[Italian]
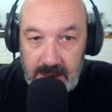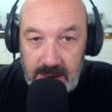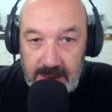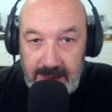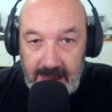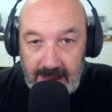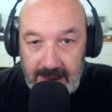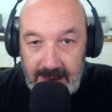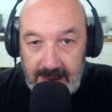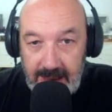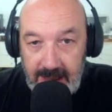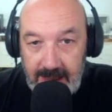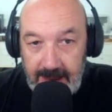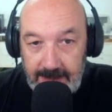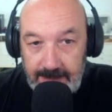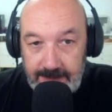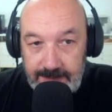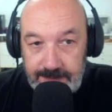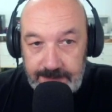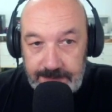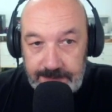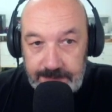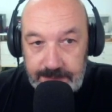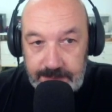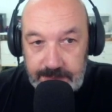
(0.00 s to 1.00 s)
tant'è
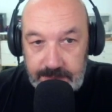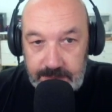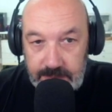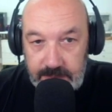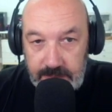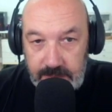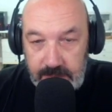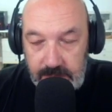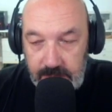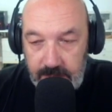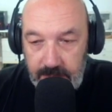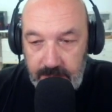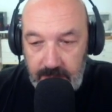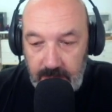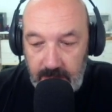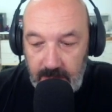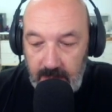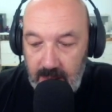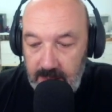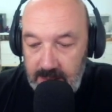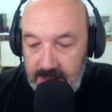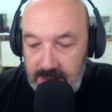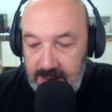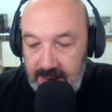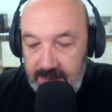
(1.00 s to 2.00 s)

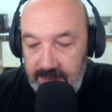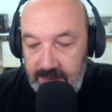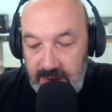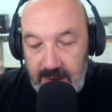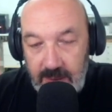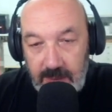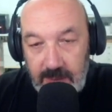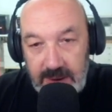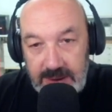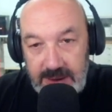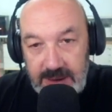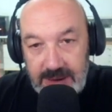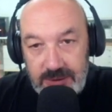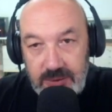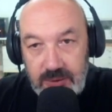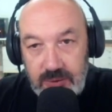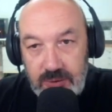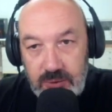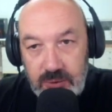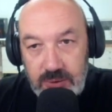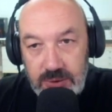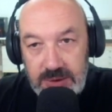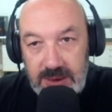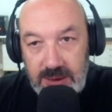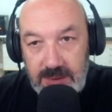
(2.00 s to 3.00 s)
che vediamo adesso
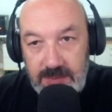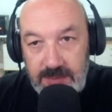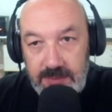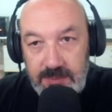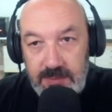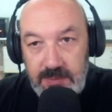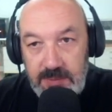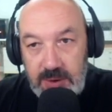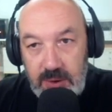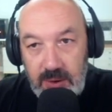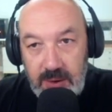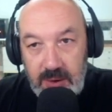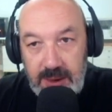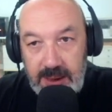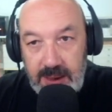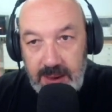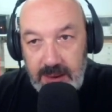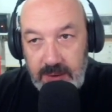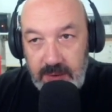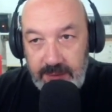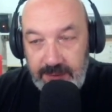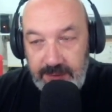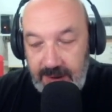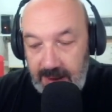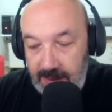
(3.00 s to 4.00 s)
cosa in teoria
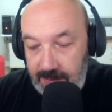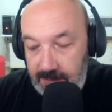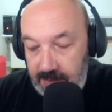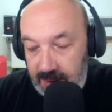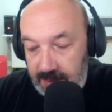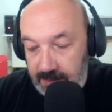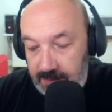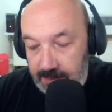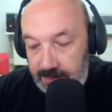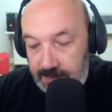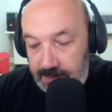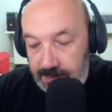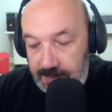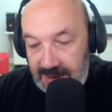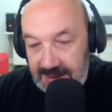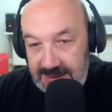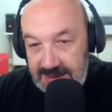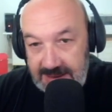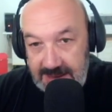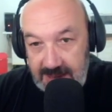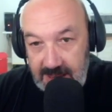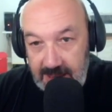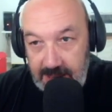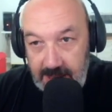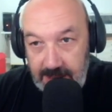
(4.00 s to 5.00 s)
dovrebbe
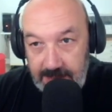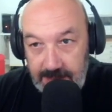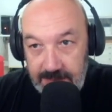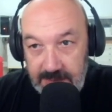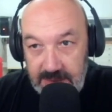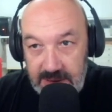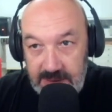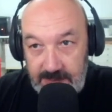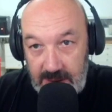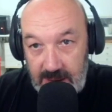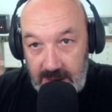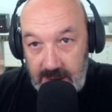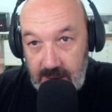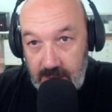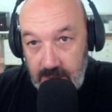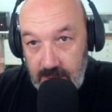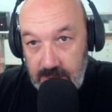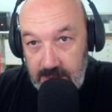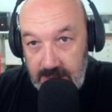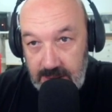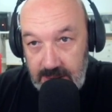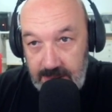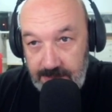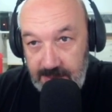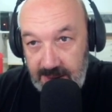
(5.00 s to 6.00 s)
passare, spero
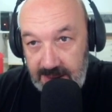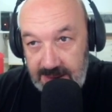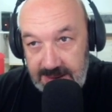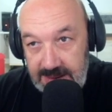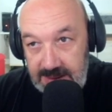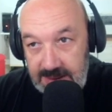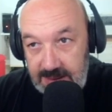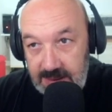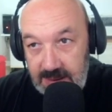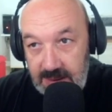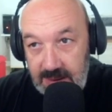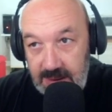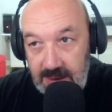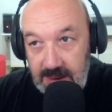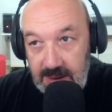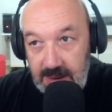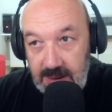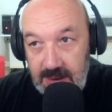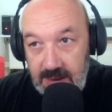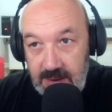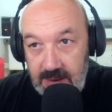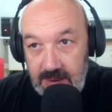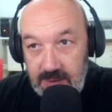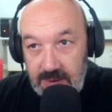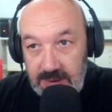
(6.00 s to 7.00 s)
che passi
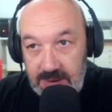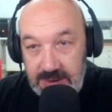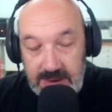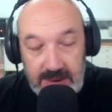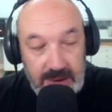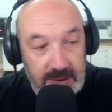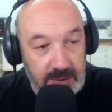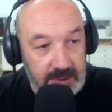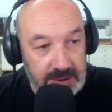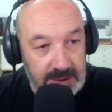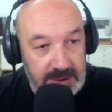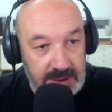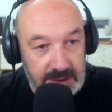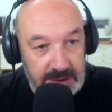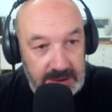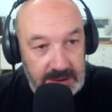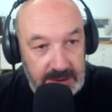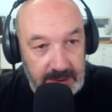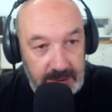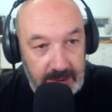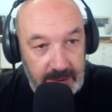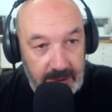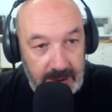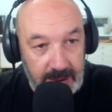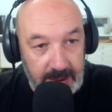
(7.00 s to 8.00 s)
questa, questa
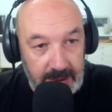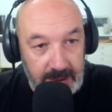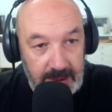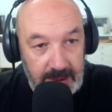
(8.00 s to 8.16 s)
signora.